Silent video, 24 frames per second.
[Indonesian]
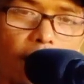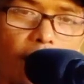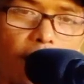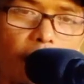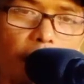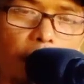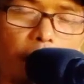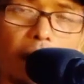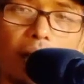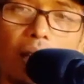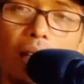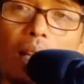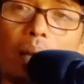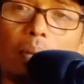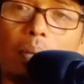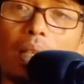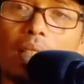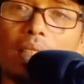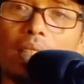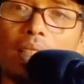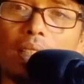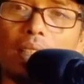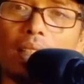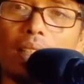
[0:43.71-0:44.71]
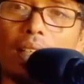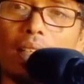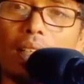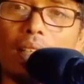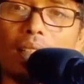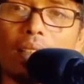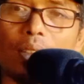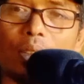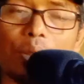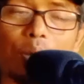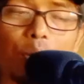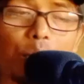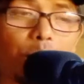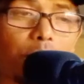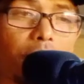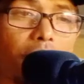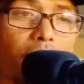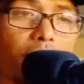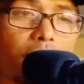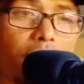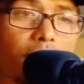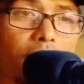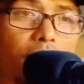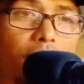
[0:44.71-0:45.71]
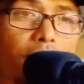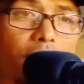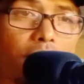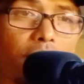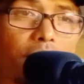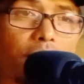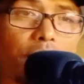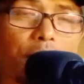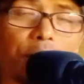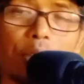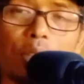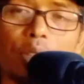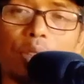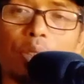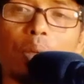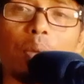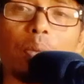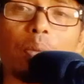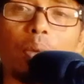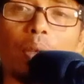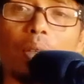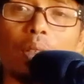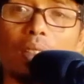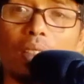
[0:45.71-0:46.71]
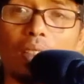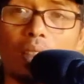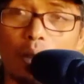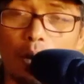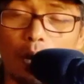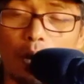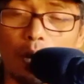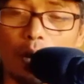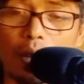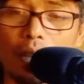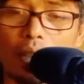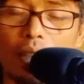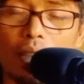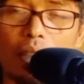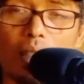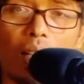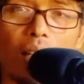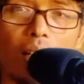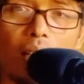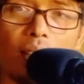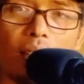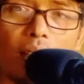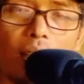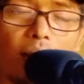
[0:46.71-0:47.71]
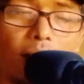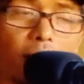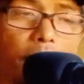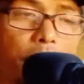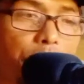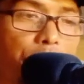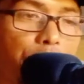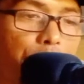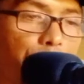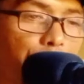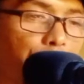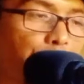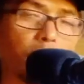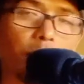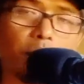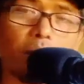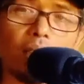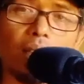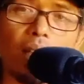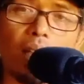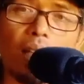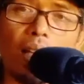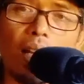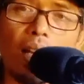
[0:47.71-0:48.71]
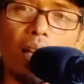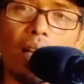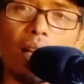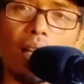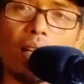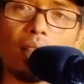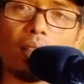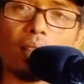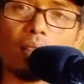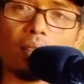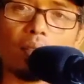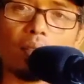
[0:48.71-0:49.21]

apa yang namanya ya sudah se sesombong itu istilahnya sementara